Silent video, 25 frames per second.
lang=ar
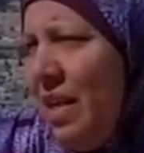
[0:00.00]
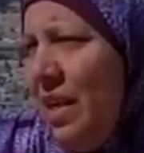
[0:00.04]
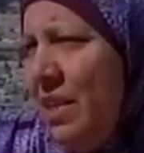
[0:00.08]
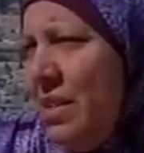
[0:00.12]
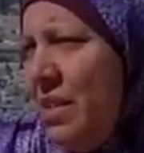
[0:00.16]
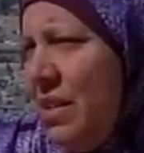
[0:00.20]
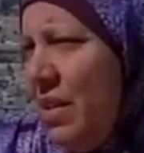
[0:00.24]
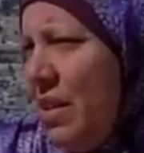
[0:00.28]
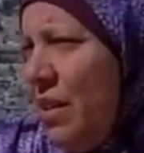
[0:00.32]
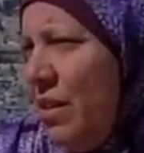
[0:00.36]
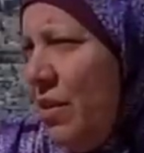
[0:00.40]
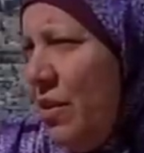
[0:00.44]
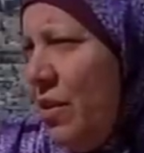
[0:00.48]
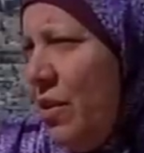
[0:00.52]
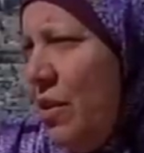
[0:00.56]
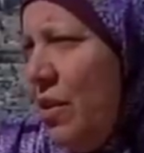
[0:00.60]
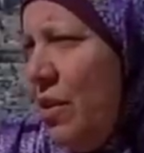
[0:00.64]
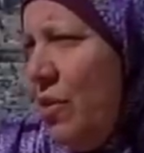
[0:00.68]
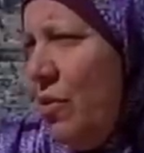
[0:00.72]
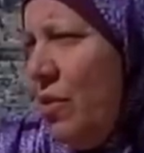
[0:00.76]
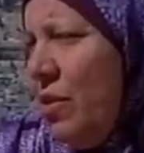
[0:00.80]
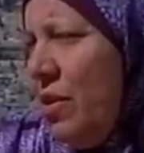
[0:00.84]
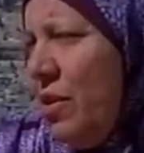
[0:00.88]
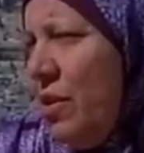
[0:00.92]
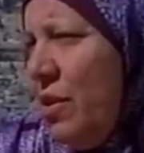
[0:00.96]
كان قضاء
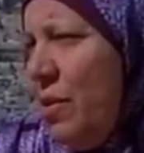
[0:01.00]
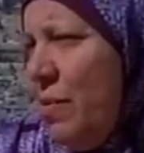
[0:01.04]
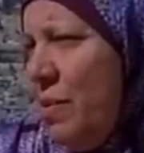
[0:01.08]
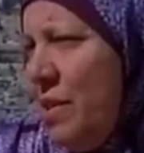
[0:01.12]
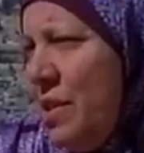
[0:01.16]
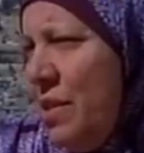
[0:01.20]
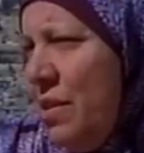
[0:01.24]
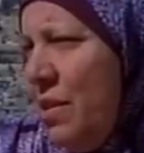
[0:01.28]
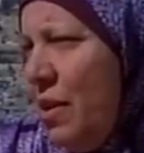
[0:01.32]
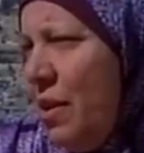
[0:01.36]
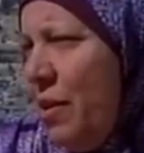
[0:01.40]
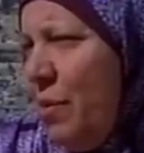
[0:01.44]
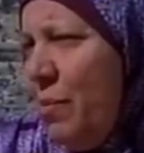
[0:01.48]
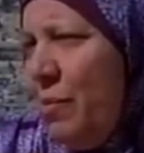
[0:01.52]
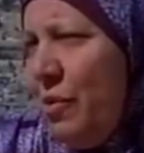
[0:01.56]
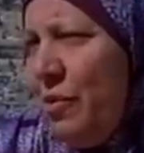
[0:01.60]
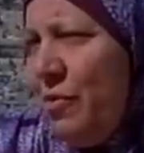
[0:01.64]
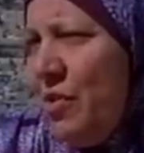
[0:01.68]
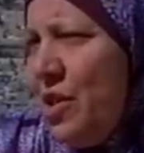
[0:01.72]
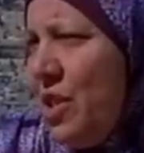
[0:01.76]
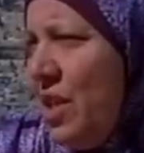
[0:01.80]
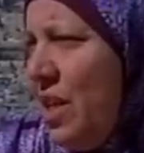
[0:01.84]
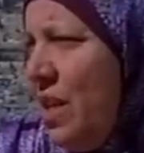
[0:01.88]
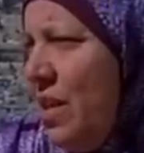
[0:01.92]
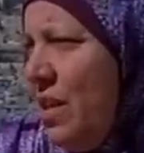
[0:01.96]
وقدر بس ضخم ما فيش
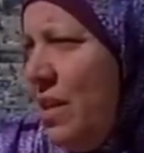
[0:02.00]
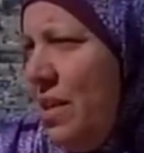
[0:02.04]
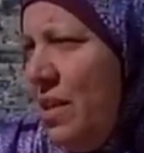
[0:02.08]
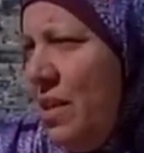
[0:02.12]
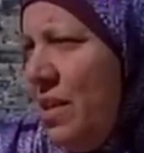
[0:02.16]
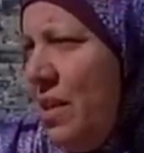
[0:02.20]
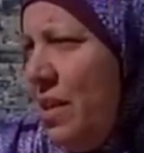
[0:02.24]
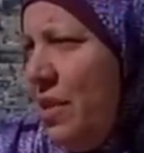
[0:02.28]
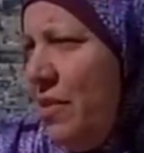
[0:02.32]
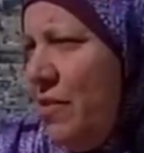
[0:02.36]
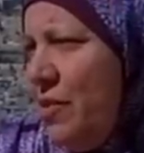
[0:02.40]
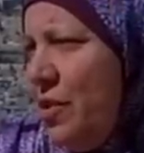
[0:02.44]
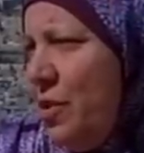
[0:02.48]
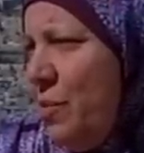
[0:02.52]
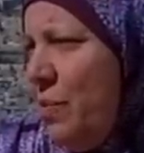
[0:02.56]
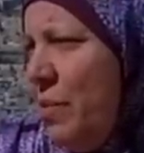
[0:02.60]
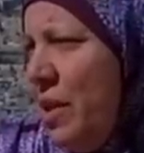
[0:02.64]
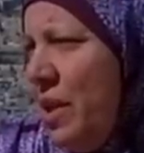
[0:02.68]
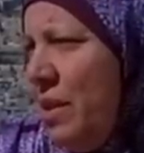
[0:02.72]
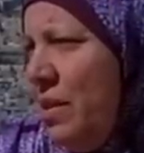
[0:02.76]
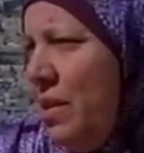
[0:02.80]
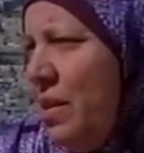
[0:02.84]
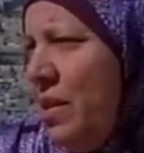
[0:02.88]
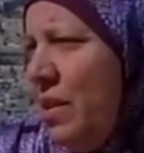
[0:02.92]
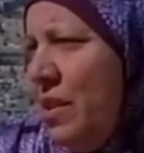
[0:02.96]
اليات فيش
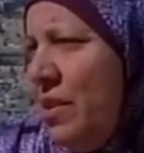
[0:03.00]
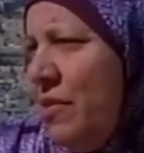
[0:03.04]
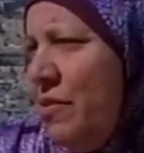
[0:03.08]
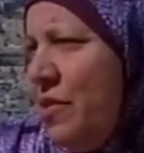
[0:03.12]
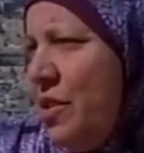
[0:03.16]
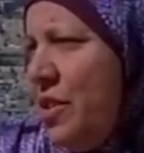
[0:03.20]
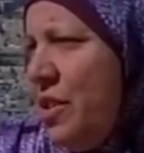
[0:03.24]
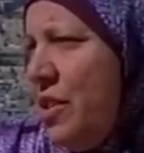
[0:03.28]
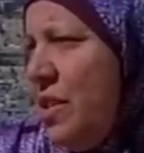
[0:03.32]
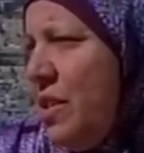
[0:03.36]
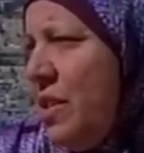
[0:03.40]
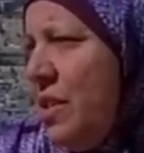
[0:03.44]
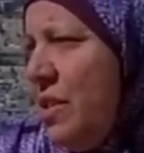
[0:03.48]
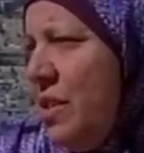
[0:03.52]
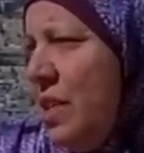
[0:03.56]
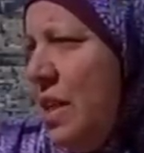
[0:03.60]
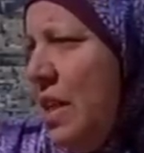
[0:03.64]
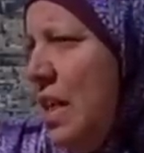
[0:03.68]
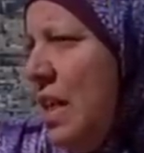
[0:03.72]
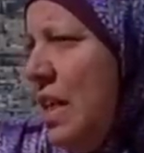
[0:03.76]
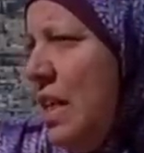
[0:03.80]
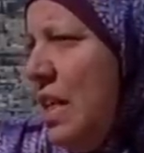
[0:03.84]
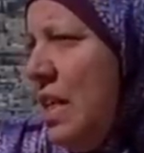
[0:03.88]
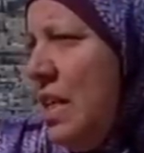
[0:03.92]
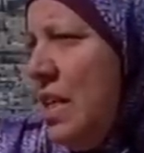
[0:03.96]
معدات فيش
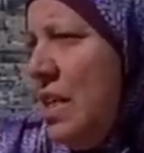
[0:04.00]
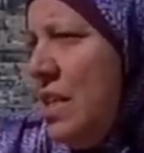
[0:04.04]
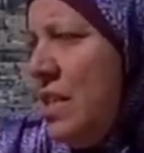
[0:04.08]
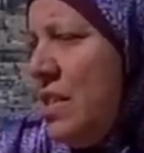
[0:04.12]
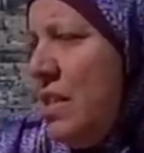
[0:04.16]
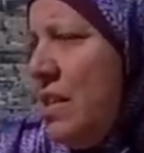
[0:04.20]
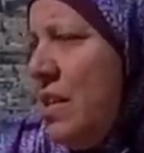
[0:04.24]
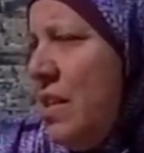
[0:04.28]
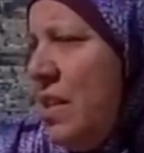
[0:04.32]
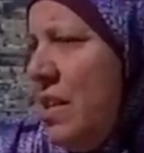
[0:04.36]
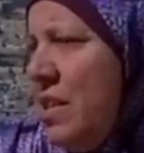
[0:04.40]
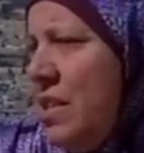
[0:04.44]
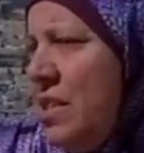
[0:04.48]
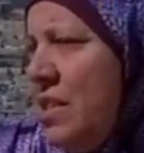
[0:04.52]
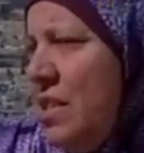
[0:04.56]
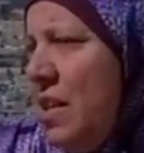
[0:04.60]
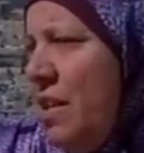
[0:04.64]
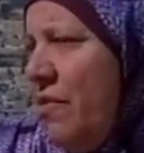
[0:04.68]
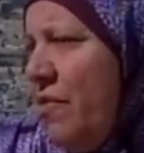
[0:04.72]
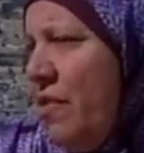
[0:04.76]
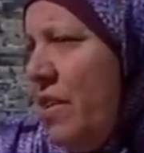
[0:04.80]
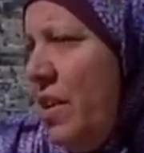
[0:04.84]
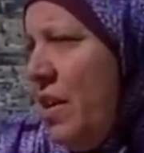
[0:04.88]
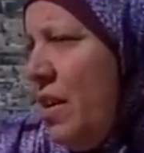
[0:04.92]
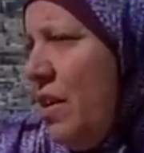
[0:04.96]
سياره اسعاف
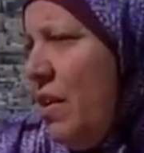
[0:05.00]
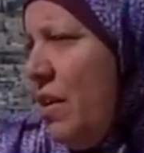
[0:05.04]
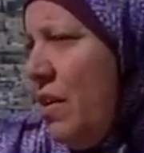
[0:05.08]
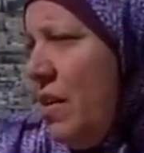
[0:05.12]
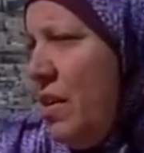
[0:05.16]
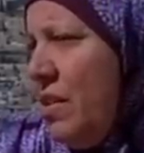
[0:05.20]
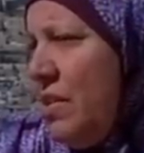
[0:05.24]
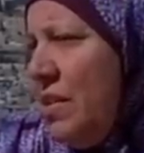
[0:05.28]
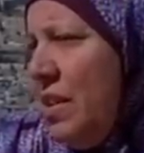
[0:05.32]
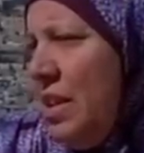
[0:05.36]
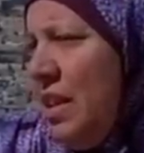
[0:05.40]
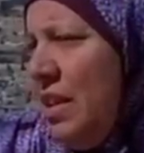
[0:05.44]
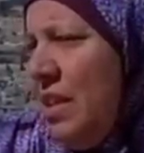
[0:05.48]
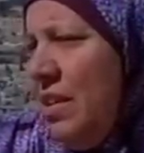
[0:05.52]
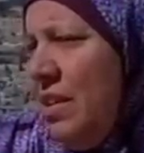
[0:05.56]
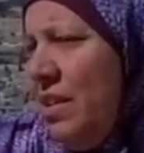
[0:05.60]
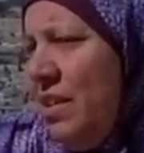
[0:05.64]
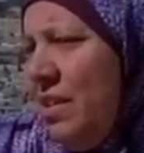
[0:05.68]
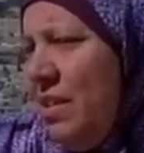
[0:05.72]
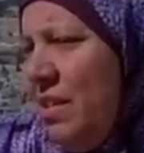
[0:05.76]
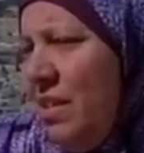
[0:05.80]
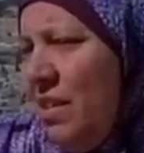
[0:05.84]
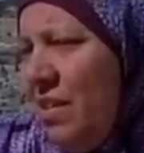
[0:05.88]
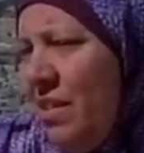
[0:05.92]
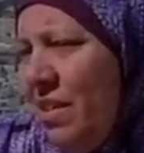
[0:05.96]
يعني
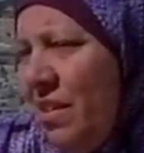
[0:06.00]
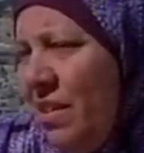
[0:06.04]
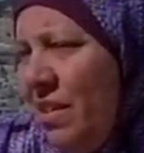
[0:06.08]
اقل